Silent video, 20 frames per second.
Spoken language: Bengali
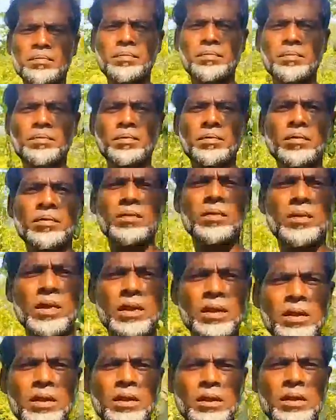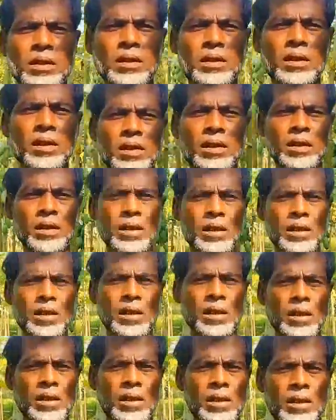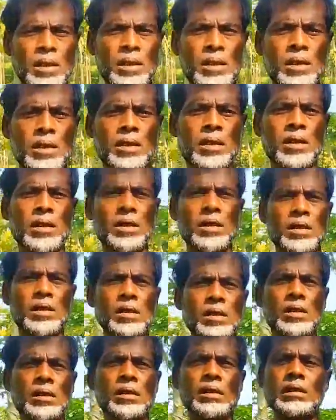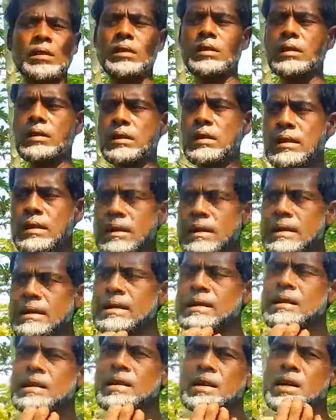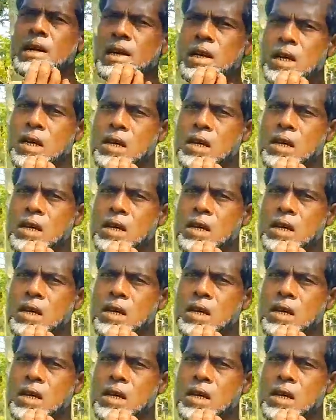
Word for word: কাটতে পারবেন না হ্যাঁ। আচ্ছা তো এটা ওই আপনার